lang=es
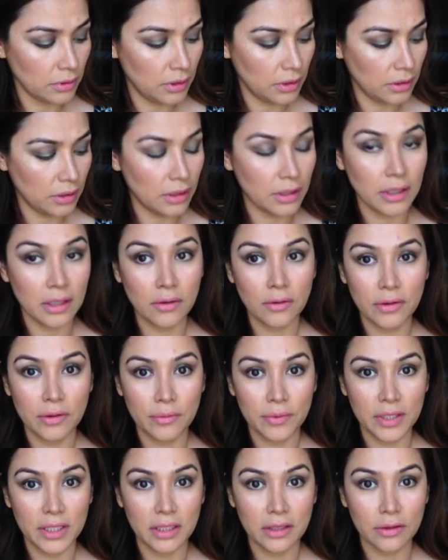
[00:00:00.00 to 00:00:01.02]
que tiene algo de
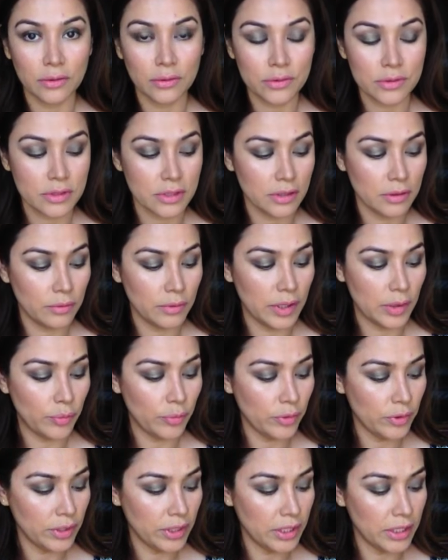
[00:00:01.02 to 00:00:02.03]
brillitos y lo voy a
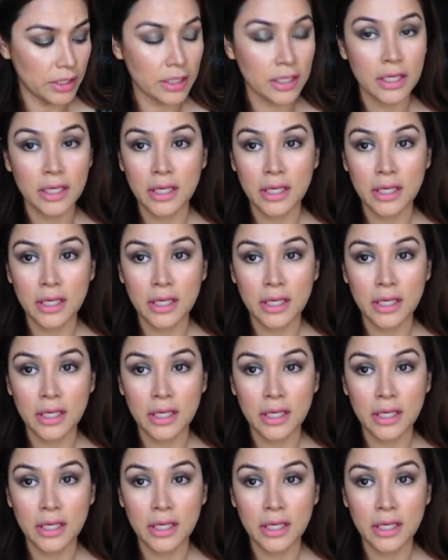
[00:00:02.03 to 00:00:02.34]
poner